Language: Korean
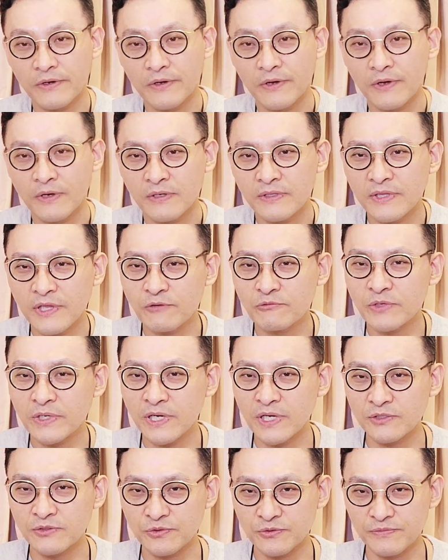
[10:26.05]
근데 우리가
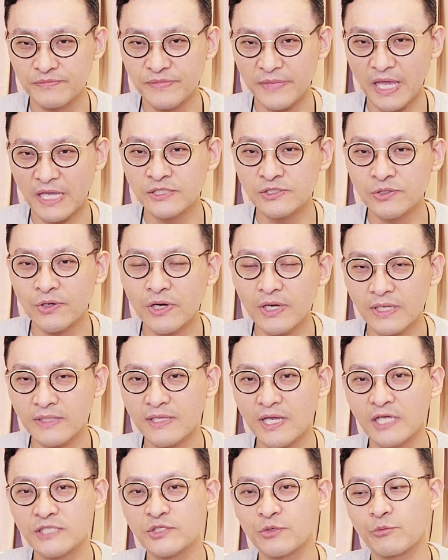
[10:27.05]
좀 냉정하게
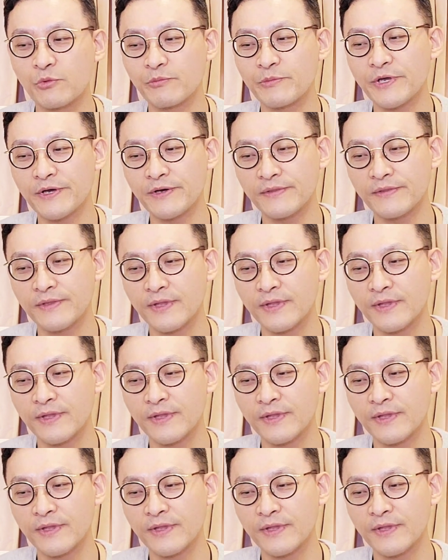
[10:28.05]
따져보면